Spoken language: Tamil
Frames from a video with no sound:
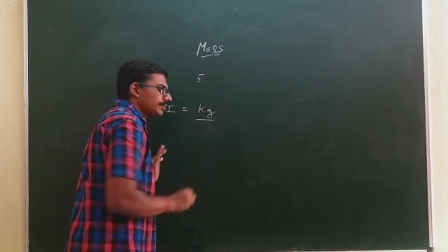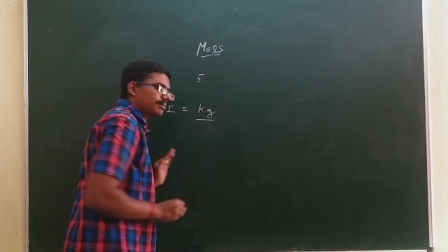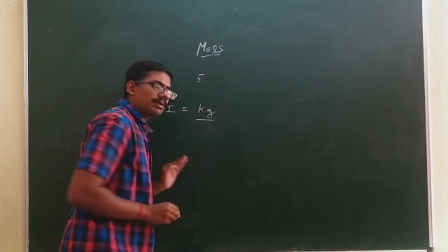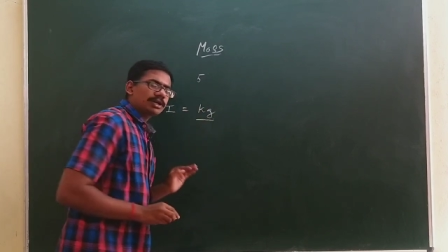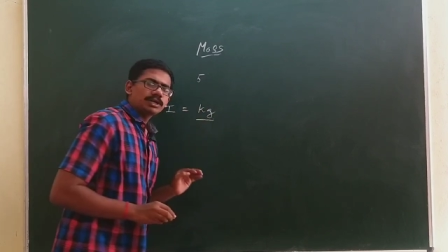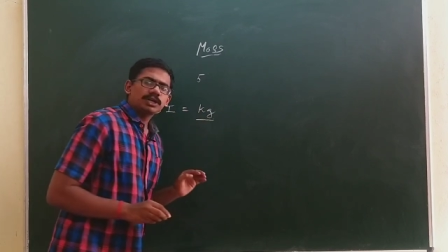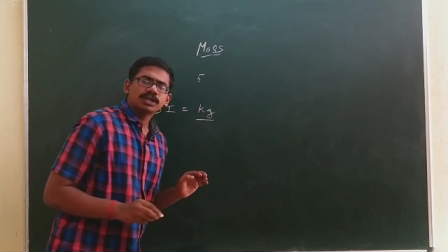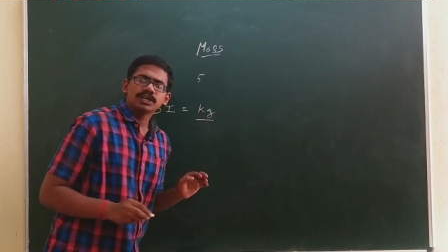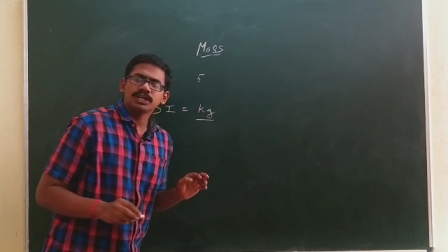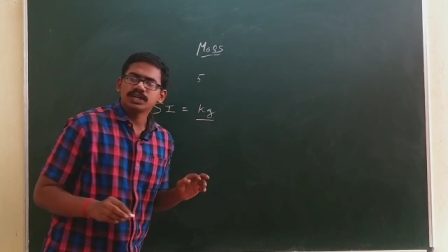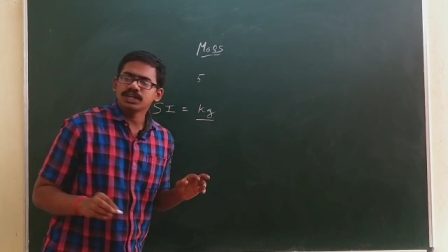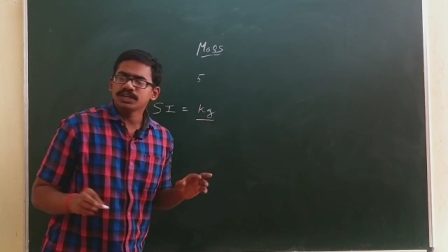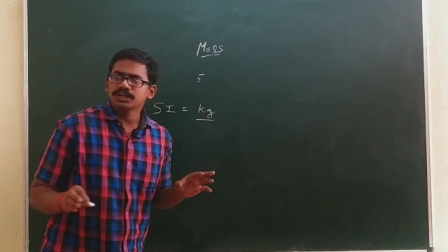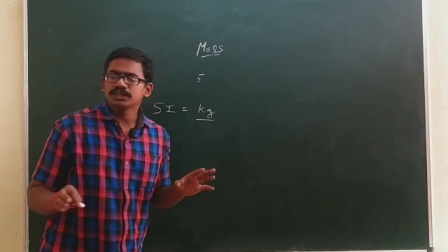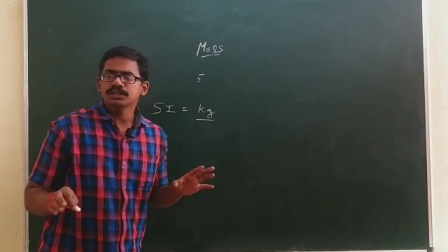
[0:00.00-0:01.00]
பட் நான்
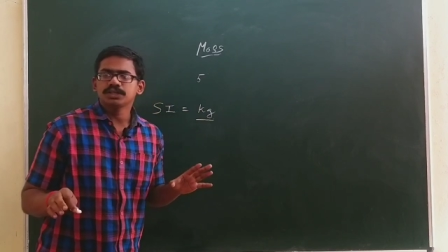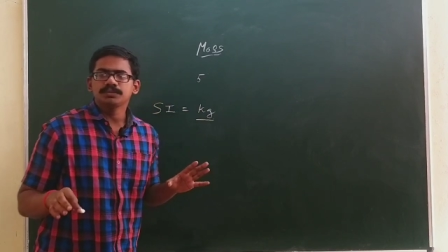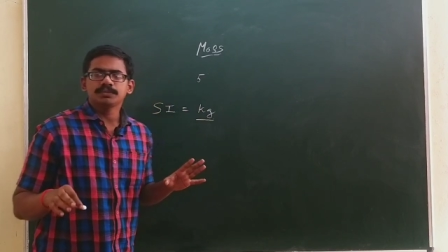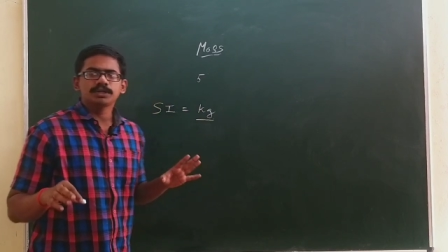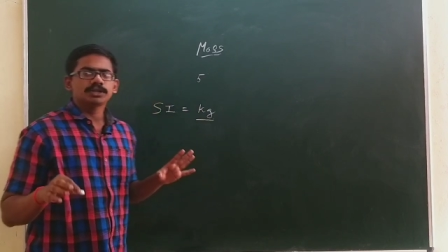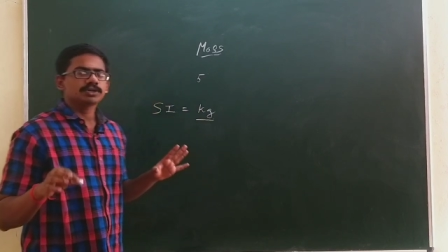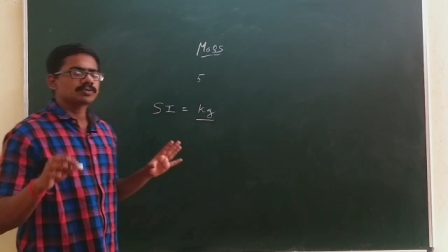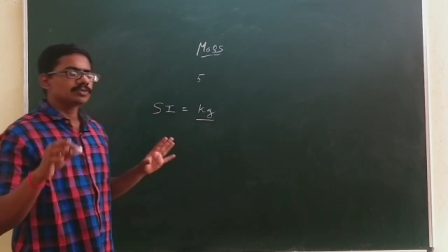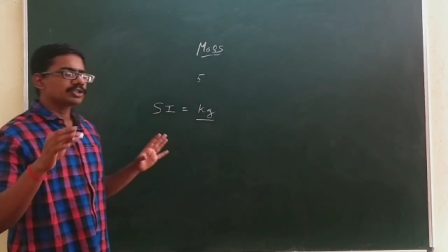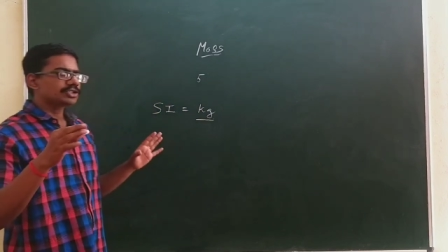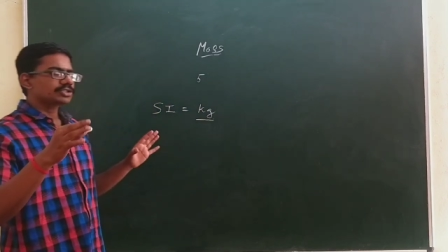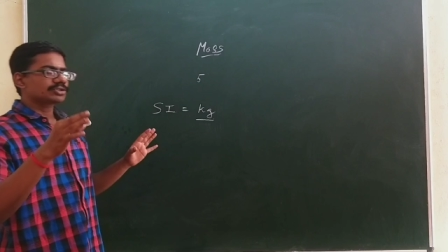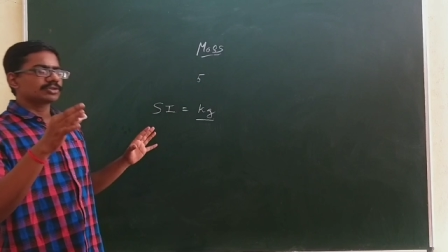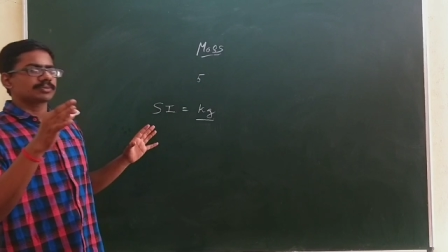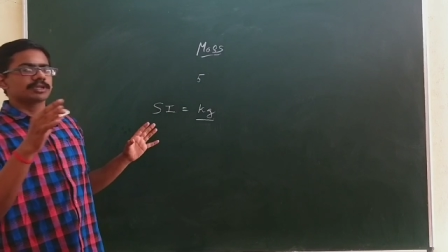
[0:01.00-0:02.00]
எல்லா இடத்துலையுமே நான் முன்னாடி
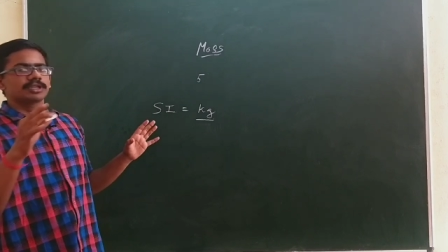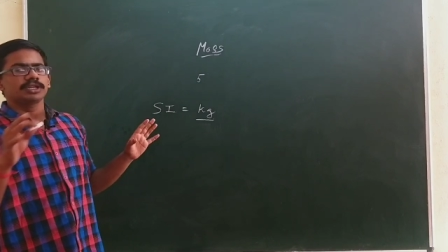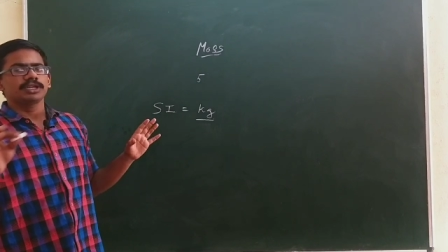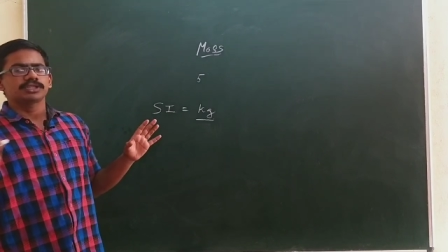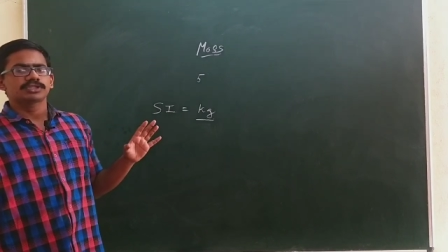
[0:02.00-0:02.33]
சொன்ன மாதிரி